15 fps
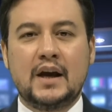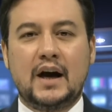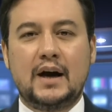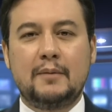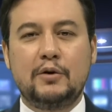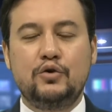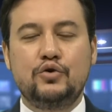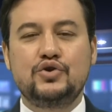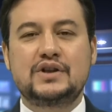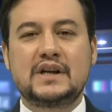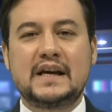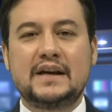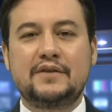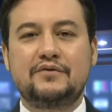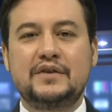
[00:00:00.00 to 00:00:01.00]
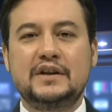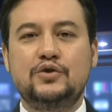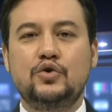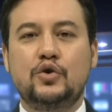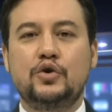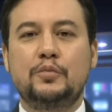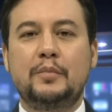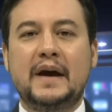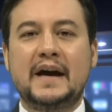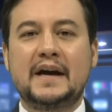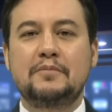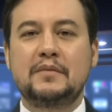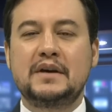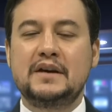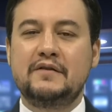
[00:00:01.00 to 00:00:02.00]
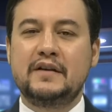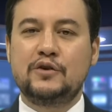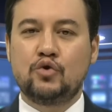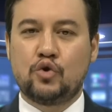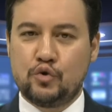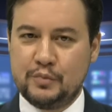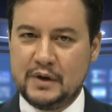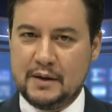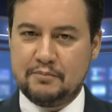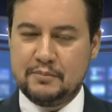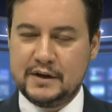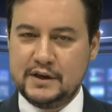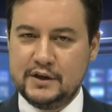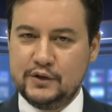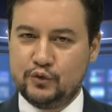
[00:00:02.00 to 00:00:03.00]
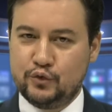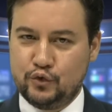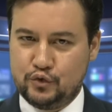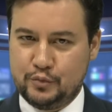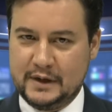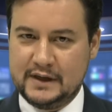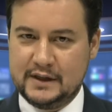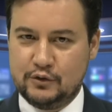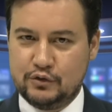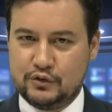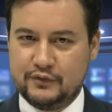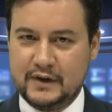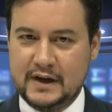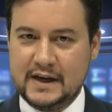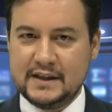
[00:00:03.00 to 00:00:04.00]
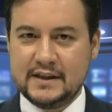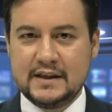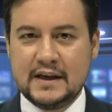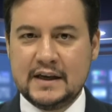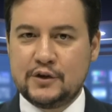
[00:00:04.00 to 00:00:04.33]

Ama önce videoyu beğenmeyi ve yorum yapmayı unutmayın lütfen.